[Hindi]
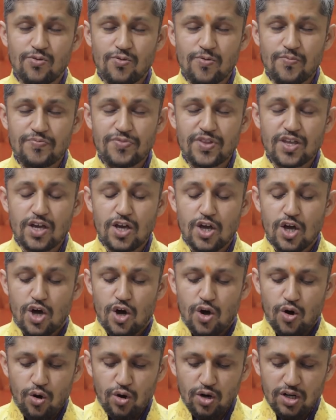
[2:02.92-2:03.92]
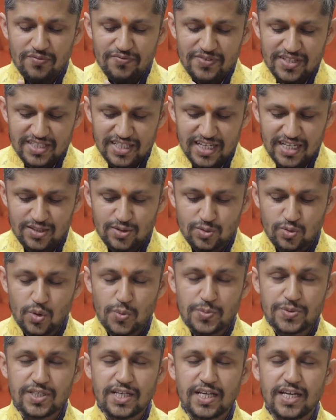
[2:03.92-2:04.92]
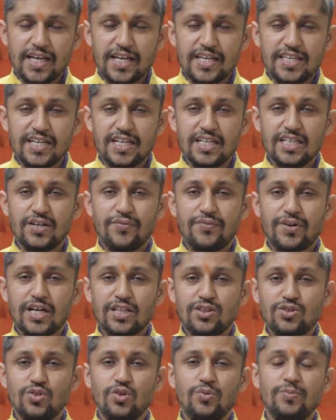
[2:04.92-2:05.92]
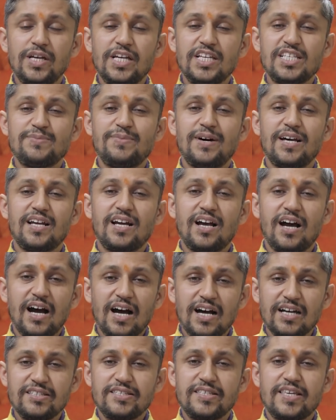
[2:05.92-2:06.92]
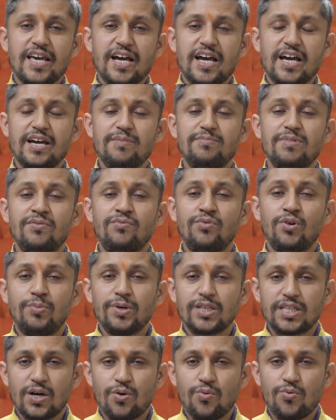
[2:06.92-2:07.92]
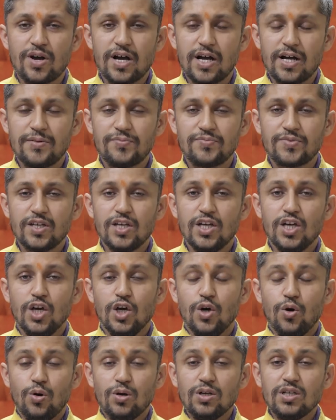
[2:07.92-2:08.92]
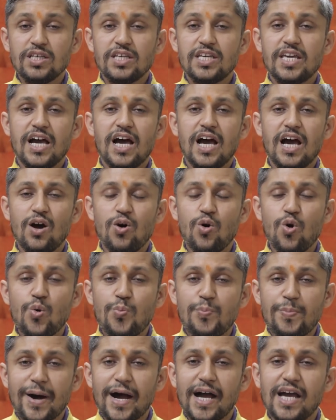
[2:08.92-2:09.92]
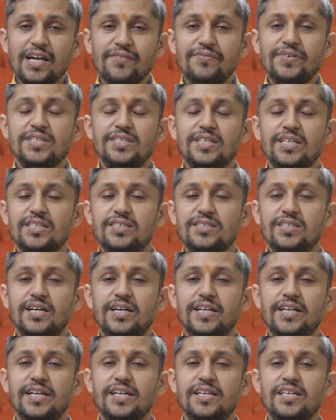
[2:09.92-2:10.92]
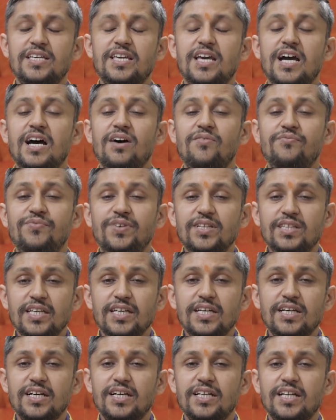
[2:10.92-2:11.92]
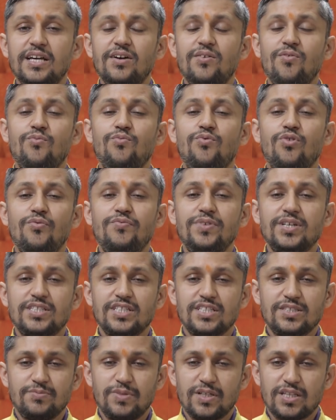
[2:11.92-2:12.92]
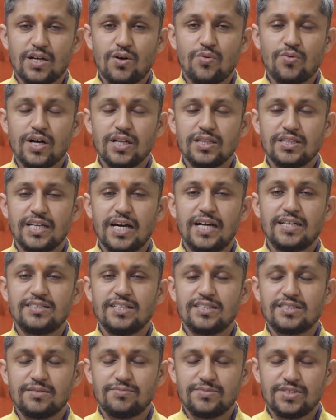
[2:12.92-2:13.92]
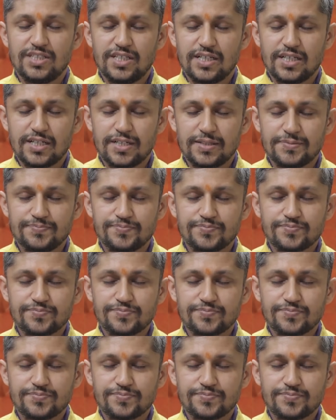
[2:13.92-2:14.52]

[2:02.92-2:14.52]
हूँ और विशेष रूप से ये नवरात्रों में इस बार खास क्या है मैं वो बताऊंगा और क्या उपाय विशेष करें क्या विधि करें वो विशेष बताऊंगा ध्यान से समझिएगा